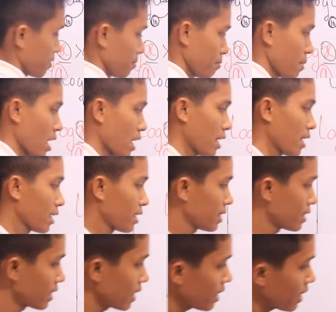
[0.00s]
bà
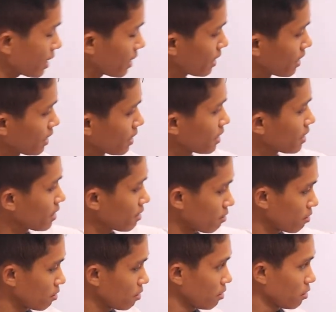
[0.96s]
nè
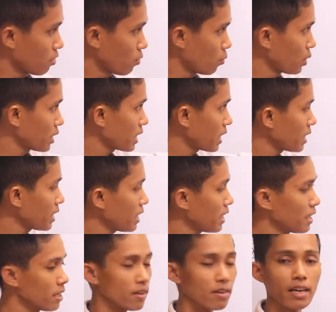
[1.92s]
vị
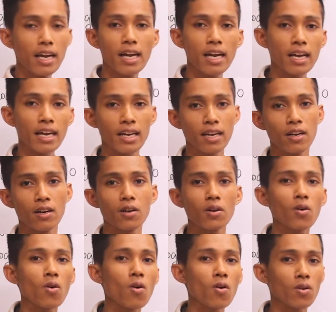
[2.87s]
thi nâng ca
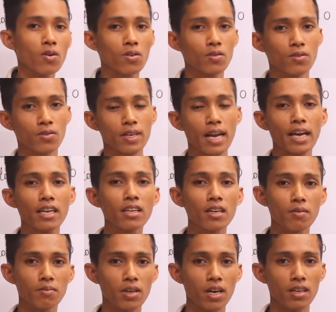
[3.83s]
rốt đen
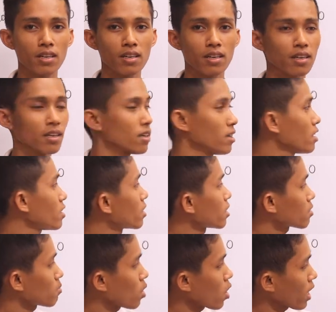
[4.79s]
cầm nọt
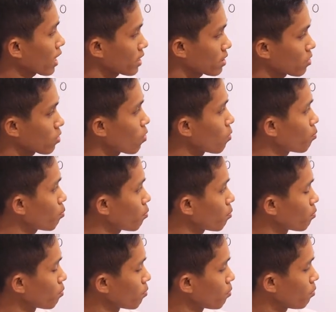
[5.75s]
rồi bọn anh là cúng
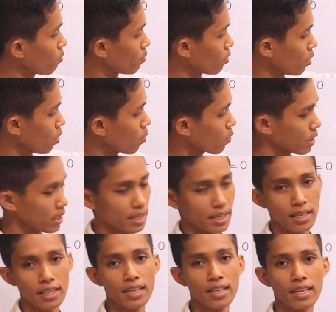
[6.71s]
lô kịch
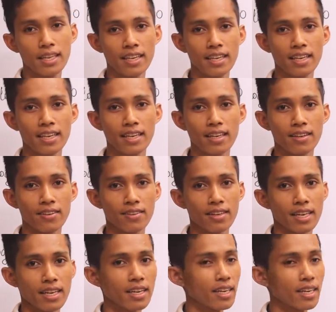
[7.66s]
ok